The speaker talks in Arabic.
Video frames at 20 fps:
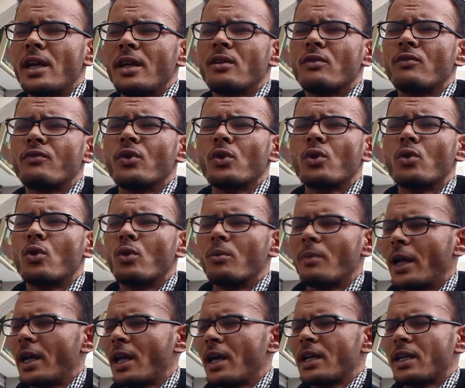نحن نفكوا
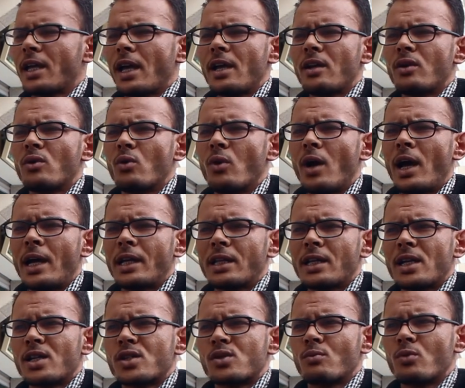معناها كانه واحد
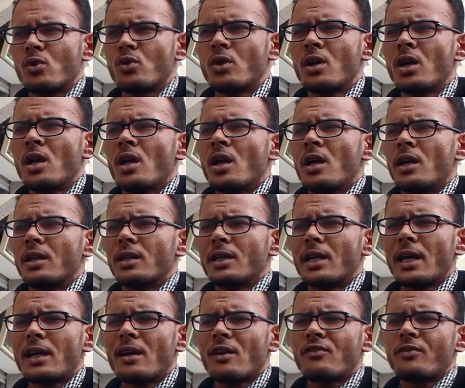يلزمه
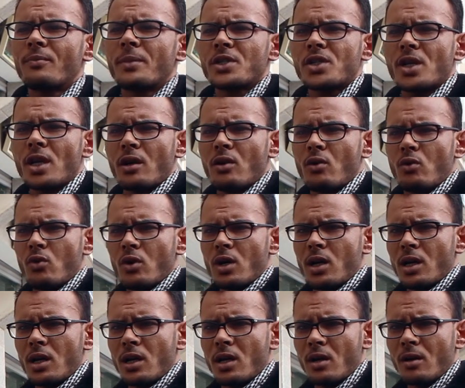يقرف باش ياخذ
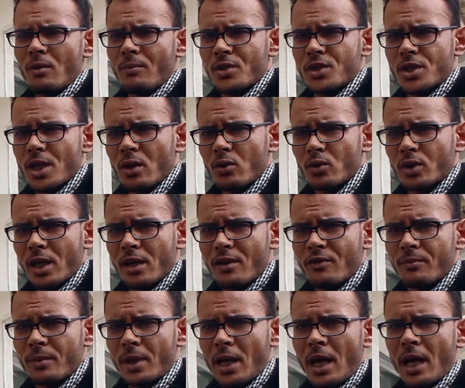باش ياخذ
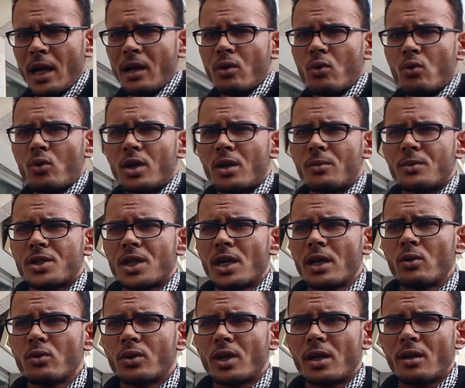طرف من حقه ولا باش
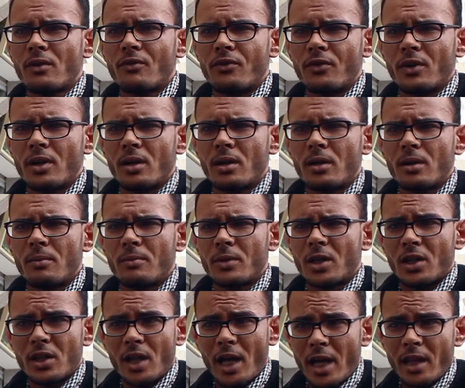ياخذ طرف آه، من
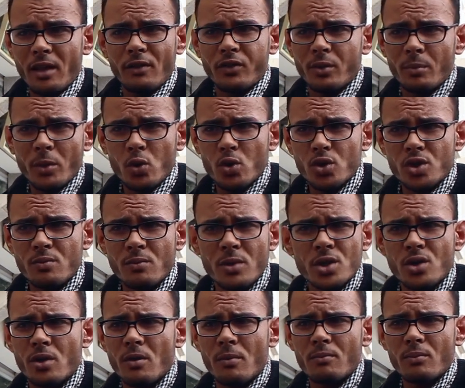كذا هذا فيما يخص
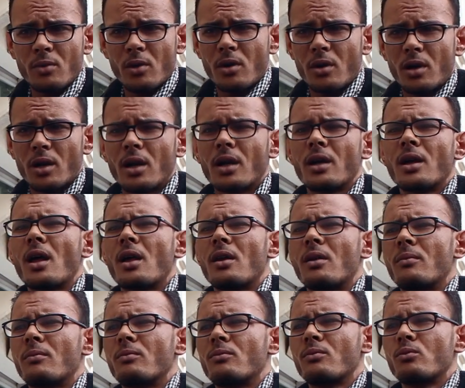مج...
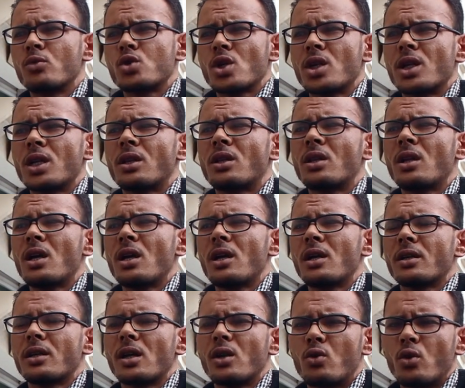مشكلتنا
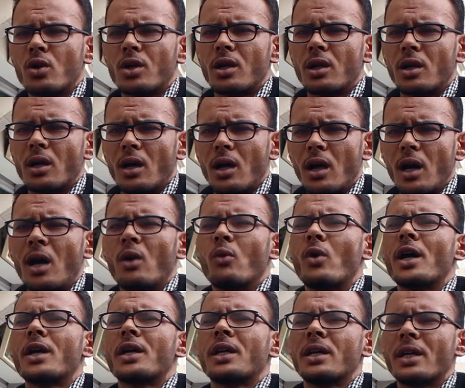ككل
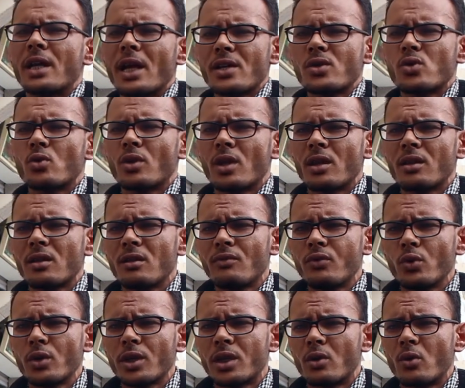اعوان حراسه وتنظيف
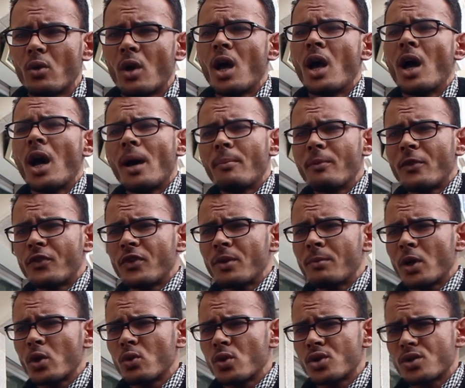وغيره اما
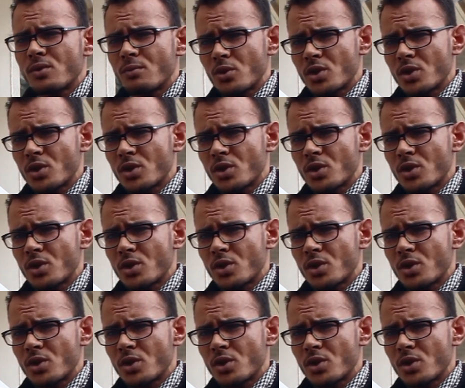فيما يخص